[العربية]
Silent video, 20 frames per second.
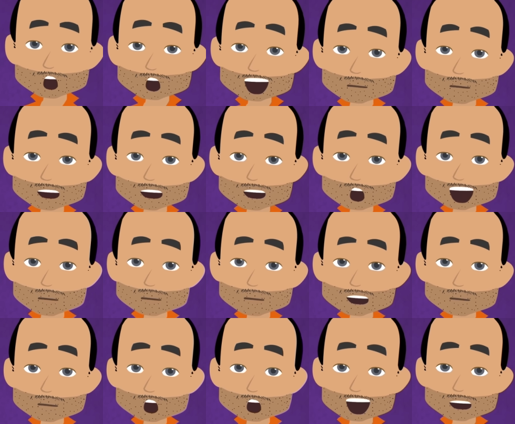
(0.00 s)
عديدة
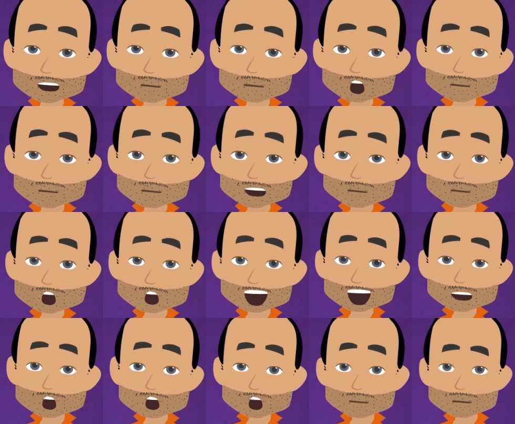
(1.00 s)
دون أن
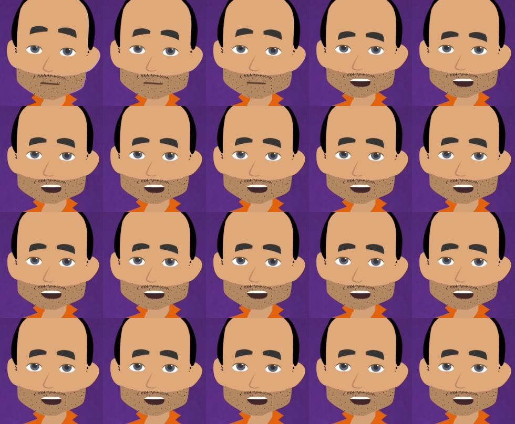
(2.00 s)
يكتشفوا أمري